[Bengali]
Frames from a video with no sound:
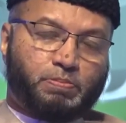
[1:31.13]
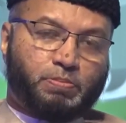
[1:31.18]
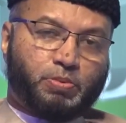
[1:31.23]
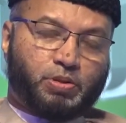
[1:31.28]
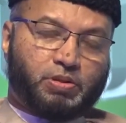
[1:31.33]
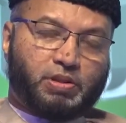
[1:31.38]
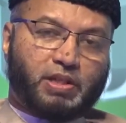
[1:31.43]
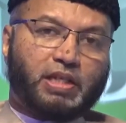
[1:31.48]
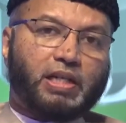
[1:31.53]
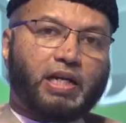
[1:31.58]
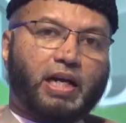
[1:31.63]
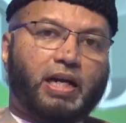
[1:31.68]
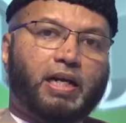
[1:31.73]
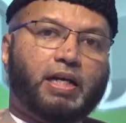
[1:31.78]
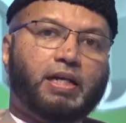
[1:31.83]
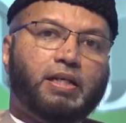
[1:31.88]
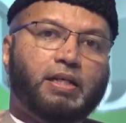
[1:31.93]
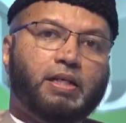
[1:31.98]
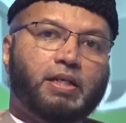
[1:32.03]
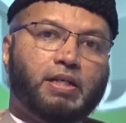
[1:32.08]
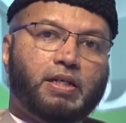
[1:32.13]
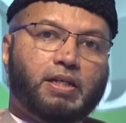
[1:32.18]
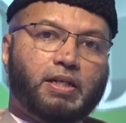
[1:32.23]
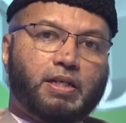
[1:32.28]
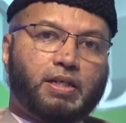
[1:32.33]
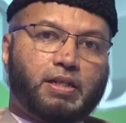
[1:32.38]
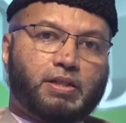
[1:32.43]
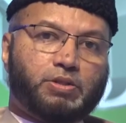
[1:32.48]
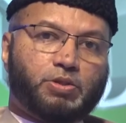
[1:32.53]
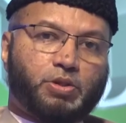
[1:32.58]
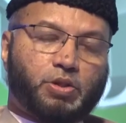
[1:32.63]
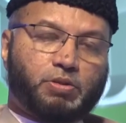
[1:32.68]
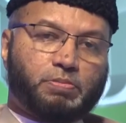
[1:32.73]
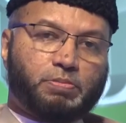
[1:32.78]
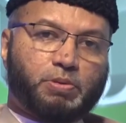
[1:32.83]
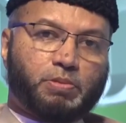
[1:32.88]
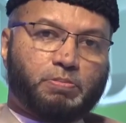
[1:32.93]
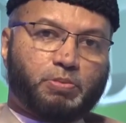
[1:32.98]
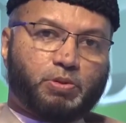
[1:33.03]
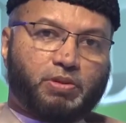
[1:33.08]
পত্রিকায়
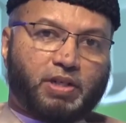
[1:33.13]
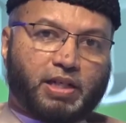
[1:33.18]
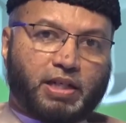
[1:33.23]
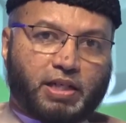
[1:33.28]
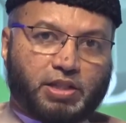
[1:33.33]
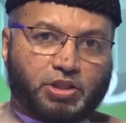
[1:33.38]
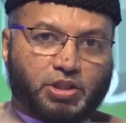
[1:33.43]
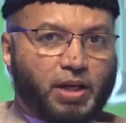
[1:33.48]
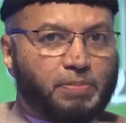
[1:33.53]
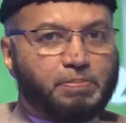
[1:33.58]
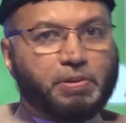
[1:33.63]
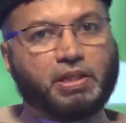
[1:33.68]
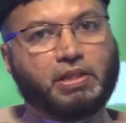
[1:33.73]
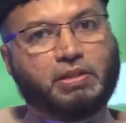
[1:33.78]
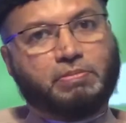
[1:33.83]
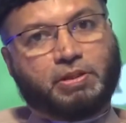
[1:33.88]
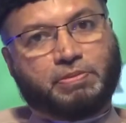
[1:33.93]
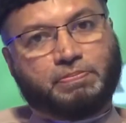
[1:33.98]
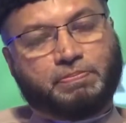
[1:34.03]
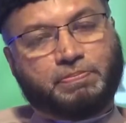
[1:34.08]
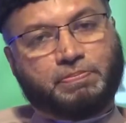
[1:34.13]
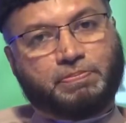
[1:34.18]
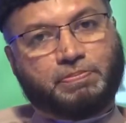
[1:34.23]
জনপ্রিয় পত্রিকাটা ছাপিয়ে দিবেন